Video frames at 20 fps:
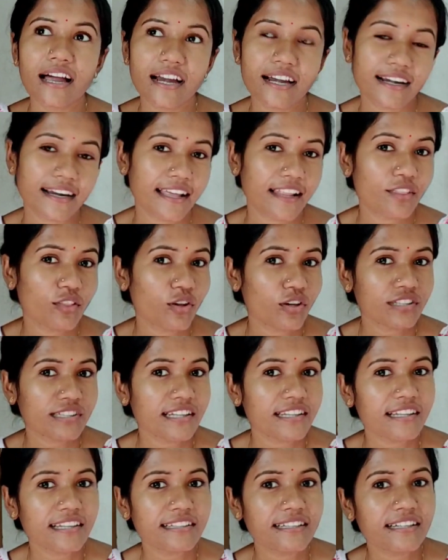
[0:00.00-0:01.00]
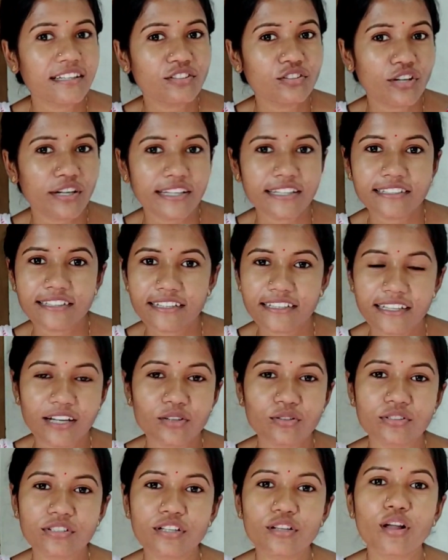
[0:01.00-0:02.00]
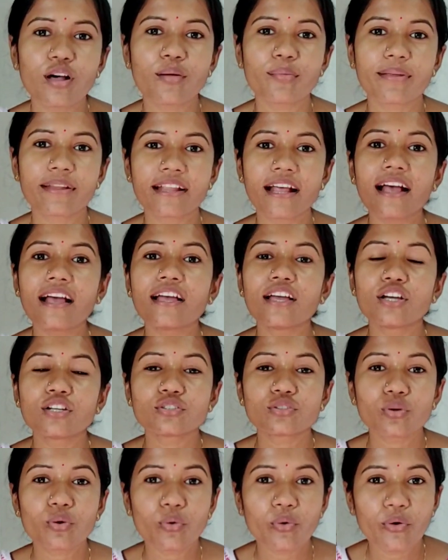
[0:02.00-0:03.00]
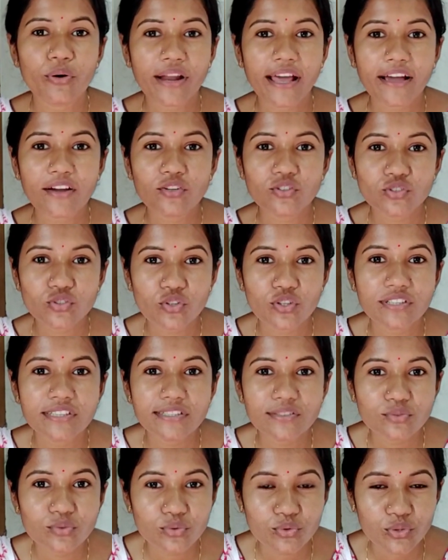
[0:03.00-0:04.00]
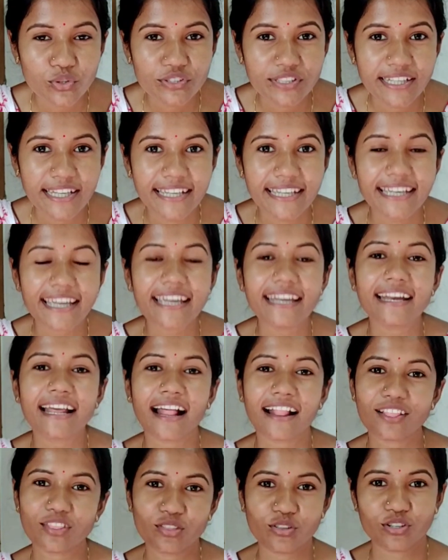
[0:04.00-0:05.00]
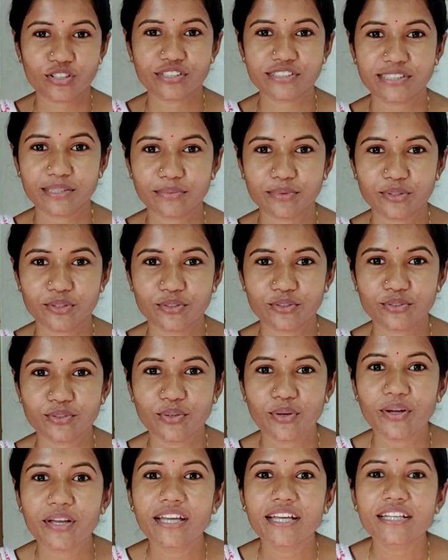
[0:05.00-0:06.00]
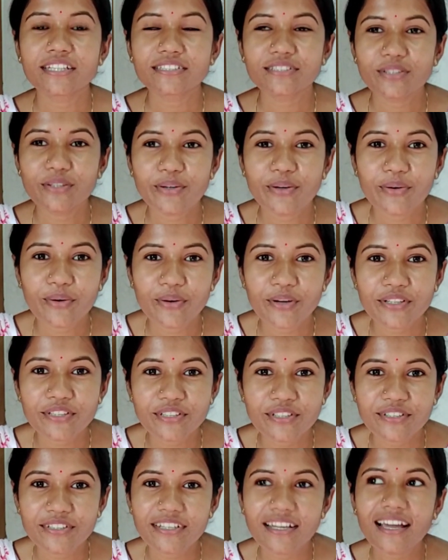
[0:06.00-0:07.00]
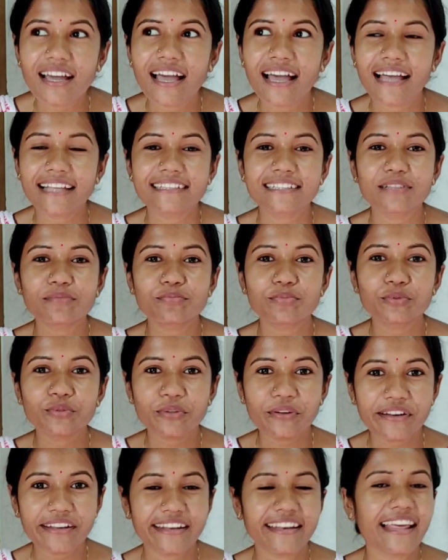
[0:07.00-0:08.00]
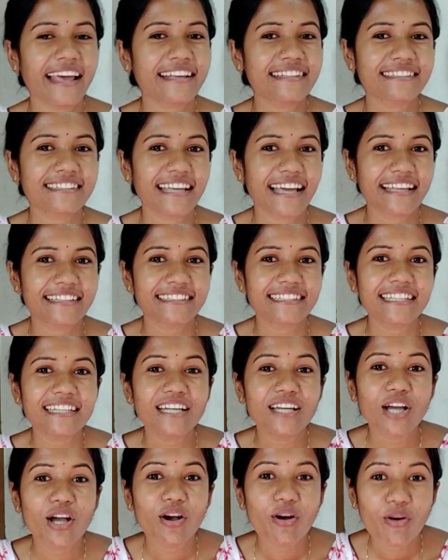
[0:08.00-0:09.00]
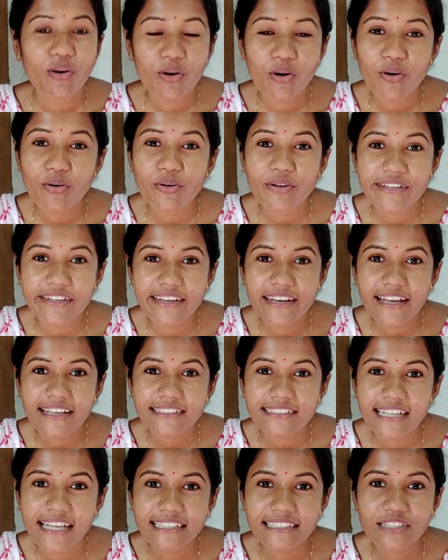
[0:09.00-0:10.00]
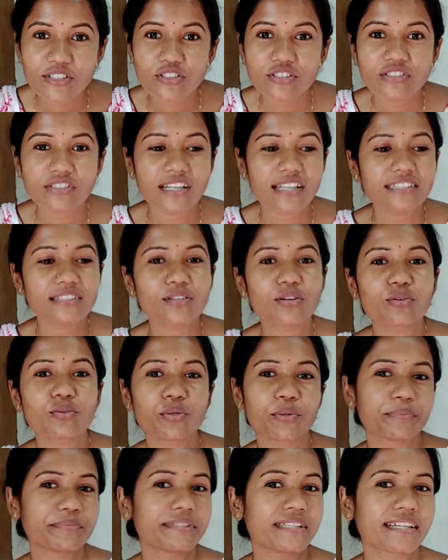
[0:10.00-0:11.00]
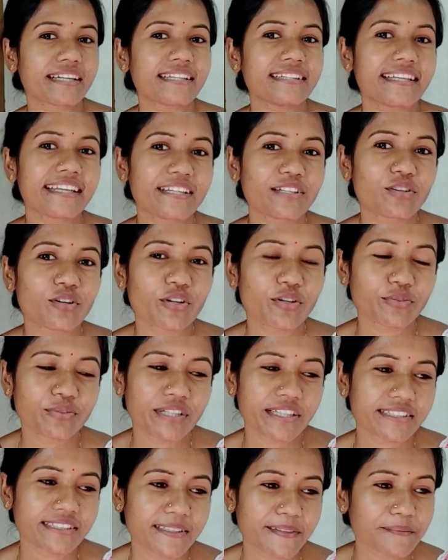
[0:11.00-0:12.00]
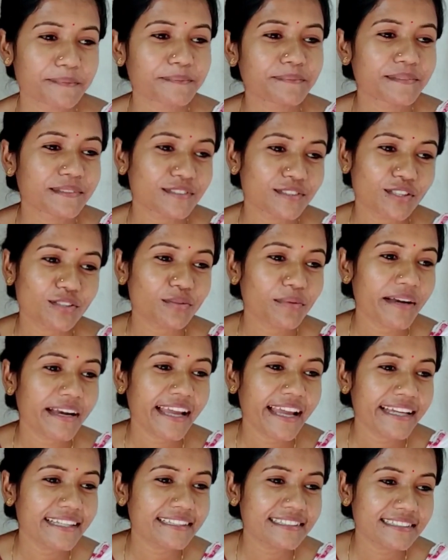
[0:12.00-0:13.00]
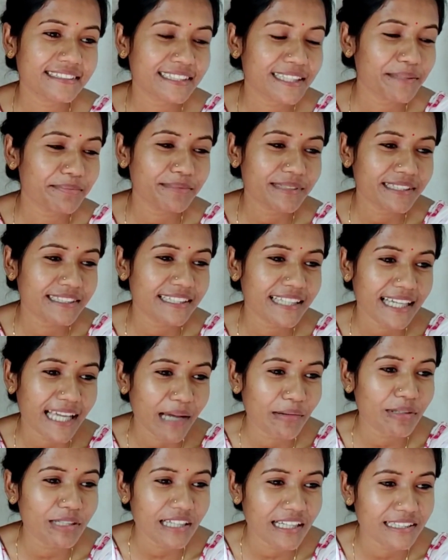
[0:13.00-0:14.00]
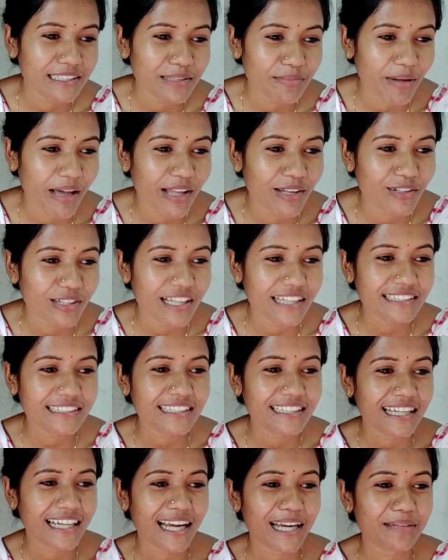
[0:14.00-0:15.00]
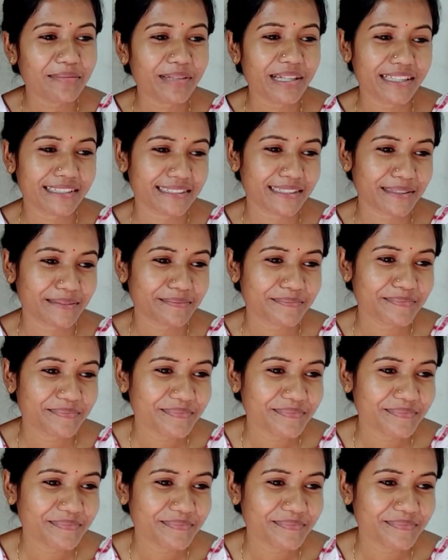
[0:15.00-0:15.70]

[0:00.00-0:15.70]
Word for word: আর রাত দশটা থেকে যেটা ছটা সেটা রোদে হবে না তো ওর এখন চলছে দুটো থেকে রাত দশটা পর্যন্ত তো ওই জন্য আজকে পুরো রিল্যাক্সে আছি ও রিল্যাক্সে আছে ওই জন্য আজকে ঘুম থেকে দেরি করে উঠেছে তো তোমার এই শিফটটা কেমন লাগছে ভালো লাগছে না খারাপ লাগছে